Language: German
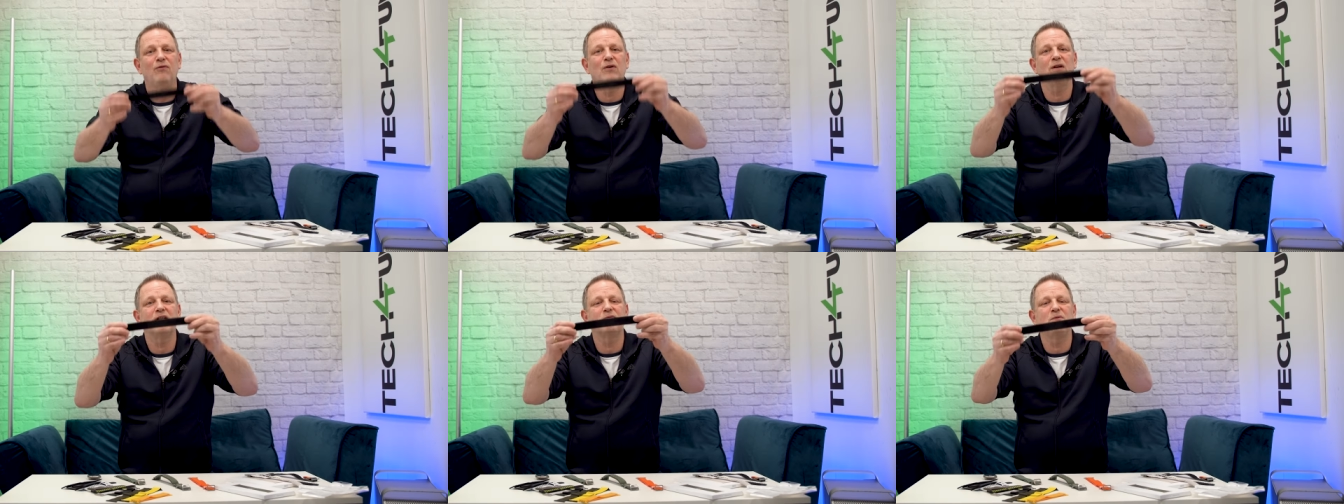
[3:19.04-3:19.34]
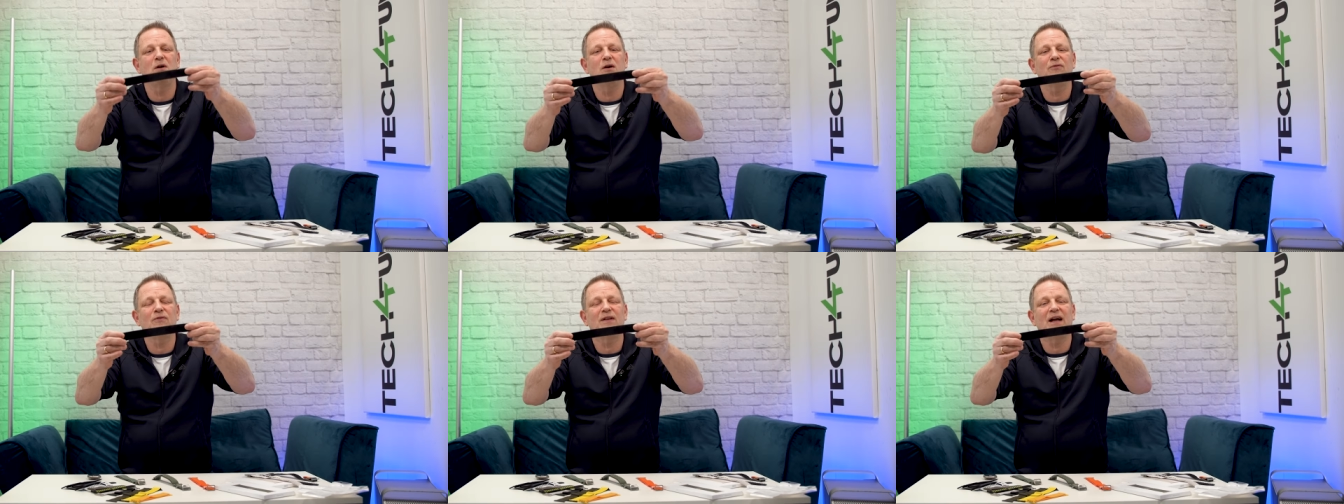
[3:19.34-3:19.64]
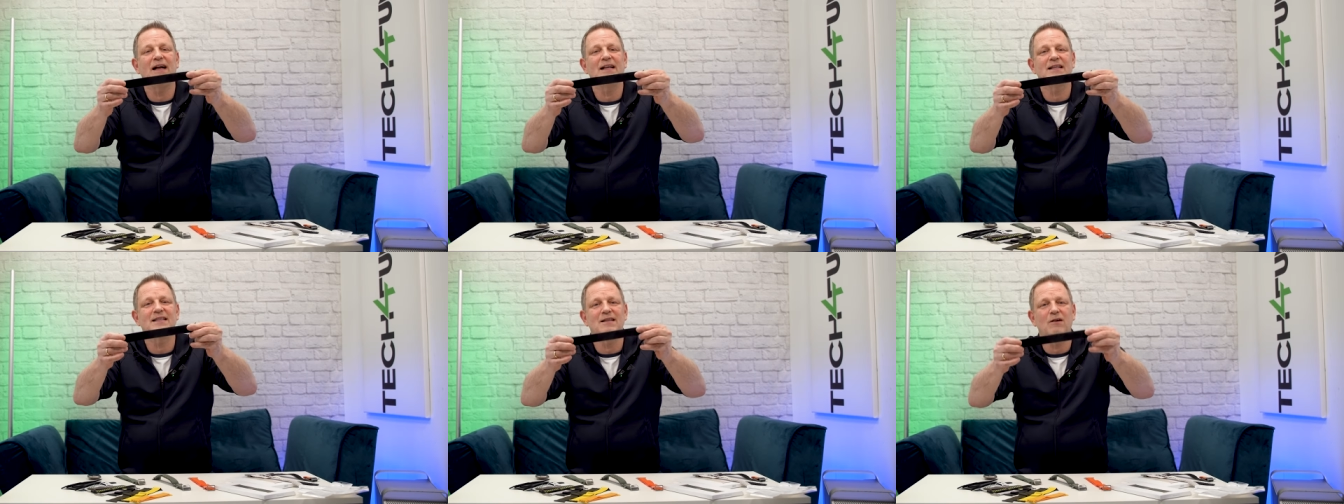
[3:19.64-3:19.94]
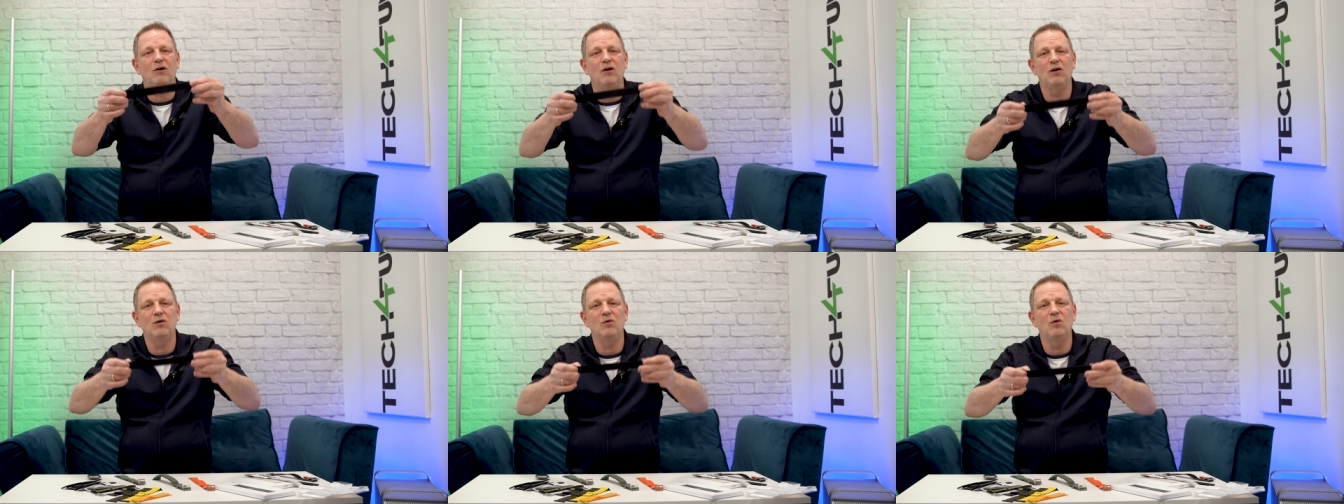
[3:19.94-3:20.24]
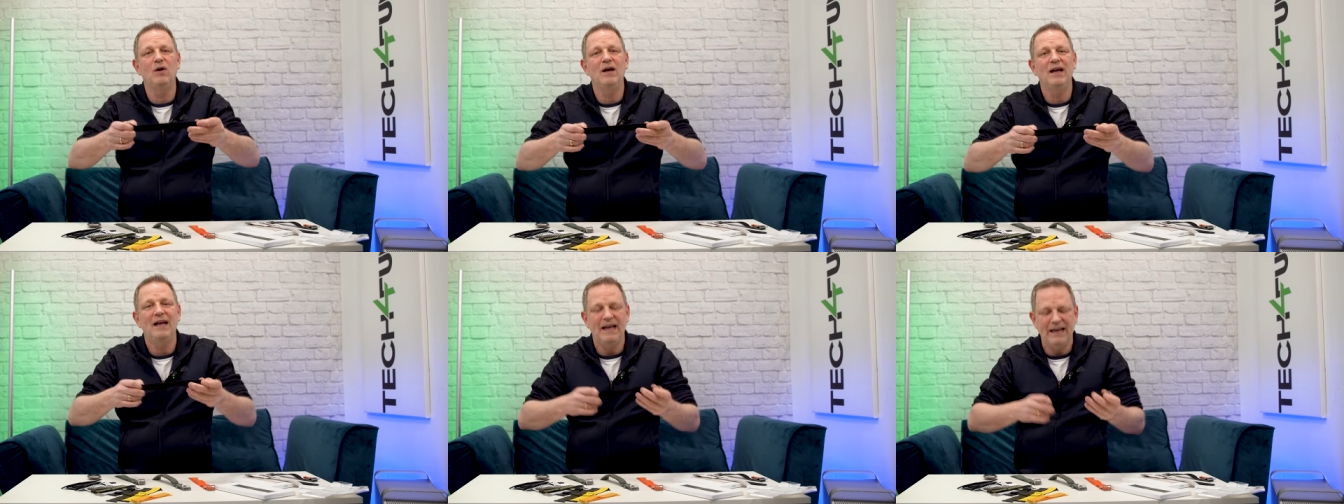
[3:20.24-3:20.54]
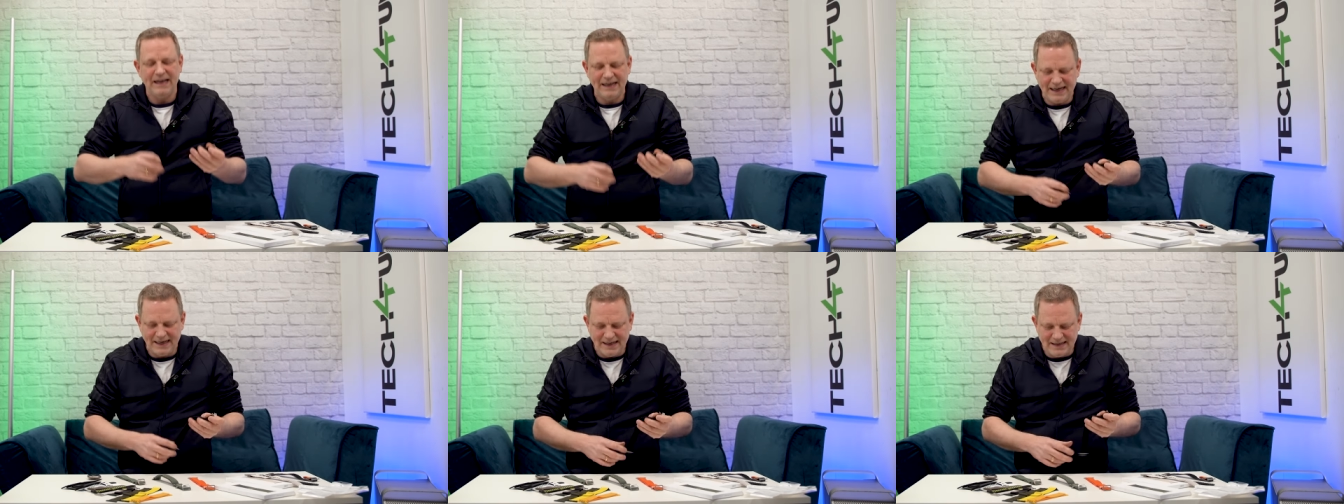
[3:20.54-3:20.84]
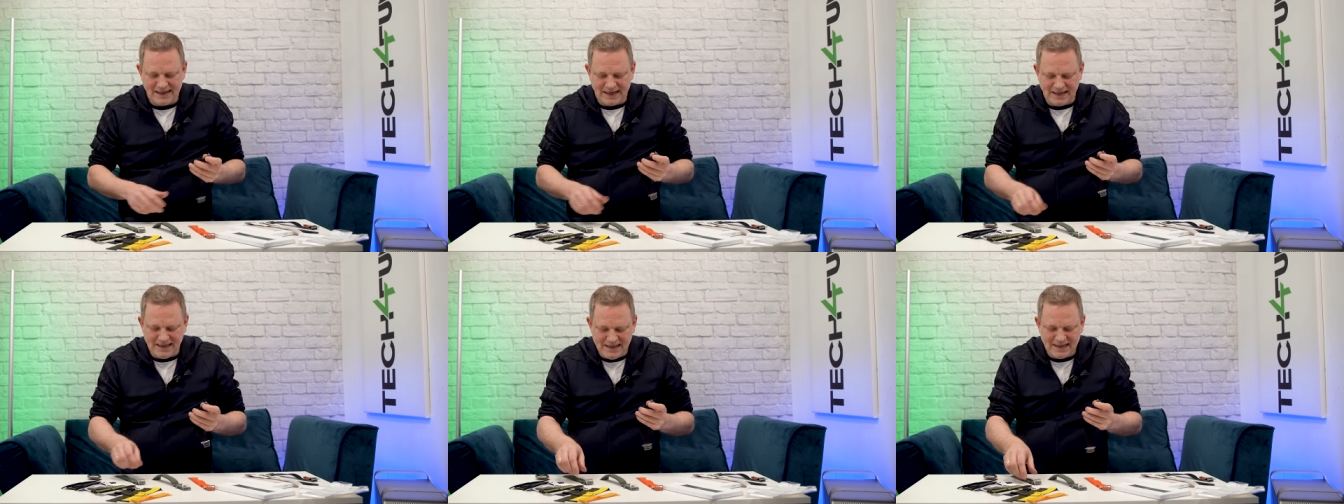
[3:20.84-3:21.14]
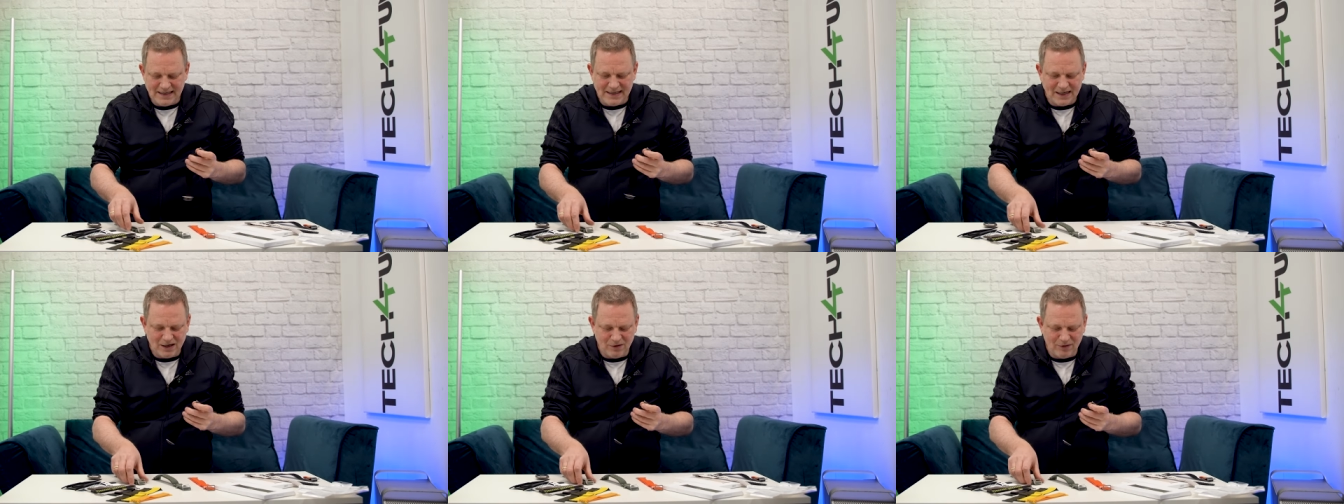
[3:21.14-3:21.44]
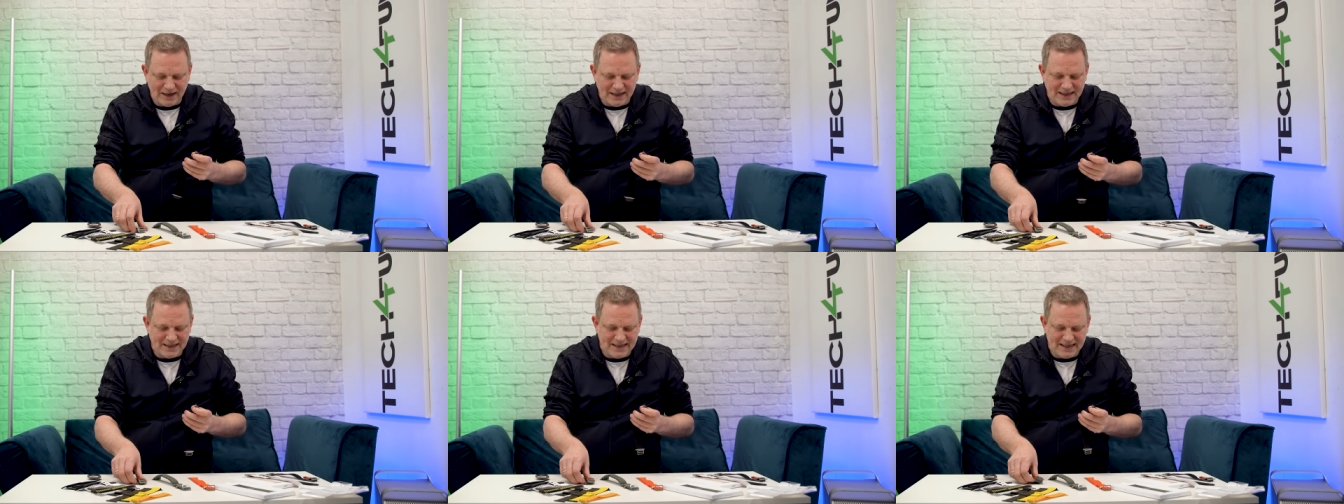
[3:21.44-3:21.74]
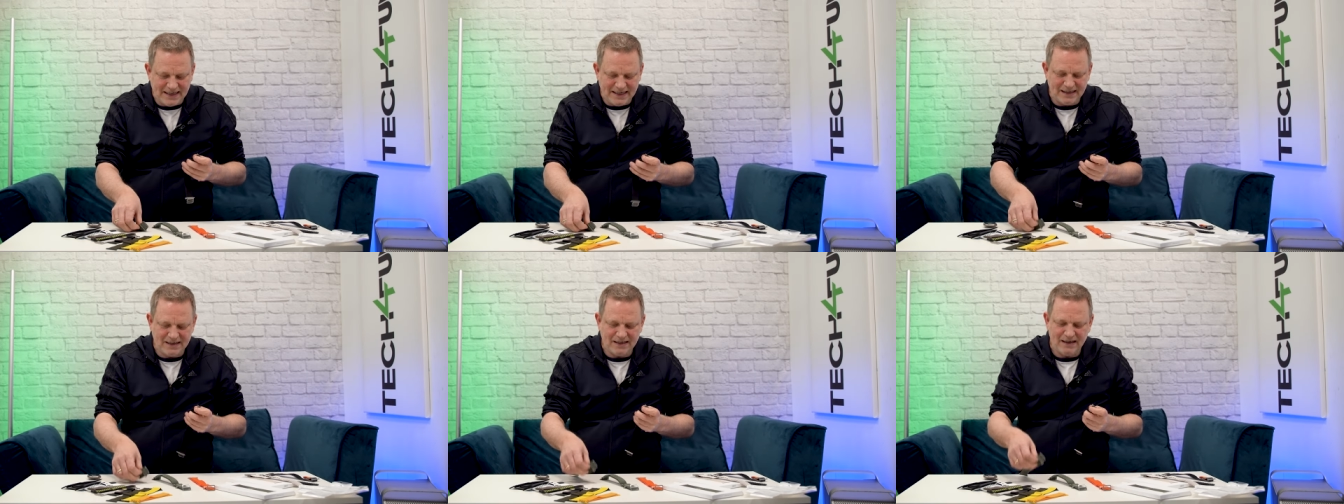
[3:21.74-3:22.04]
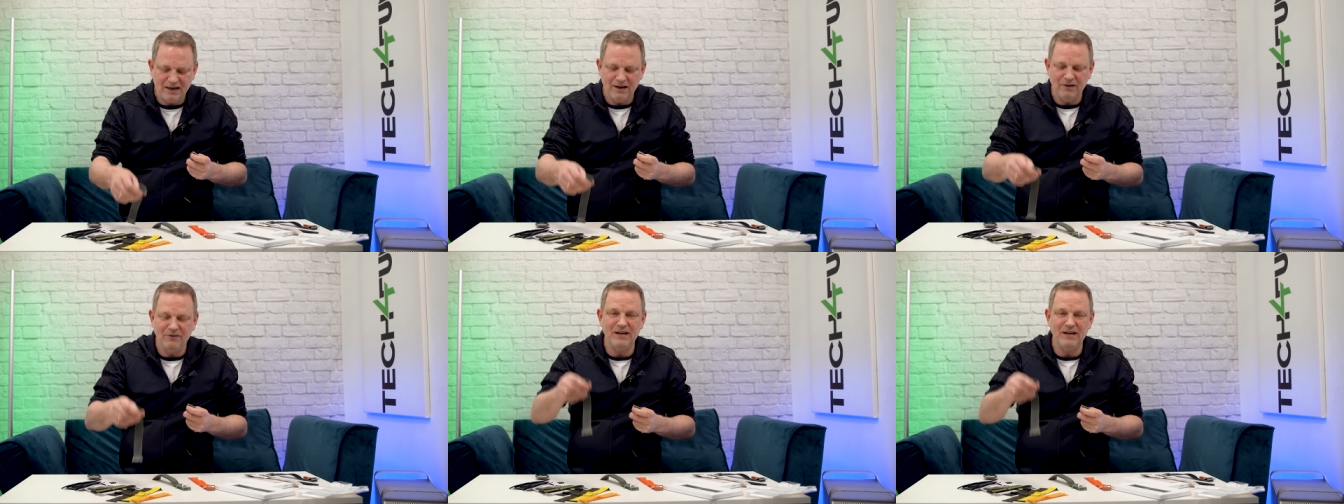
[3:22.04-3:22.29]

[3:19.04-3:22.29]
für 12, 13 Euro kriegt ihr nicht die Qualität,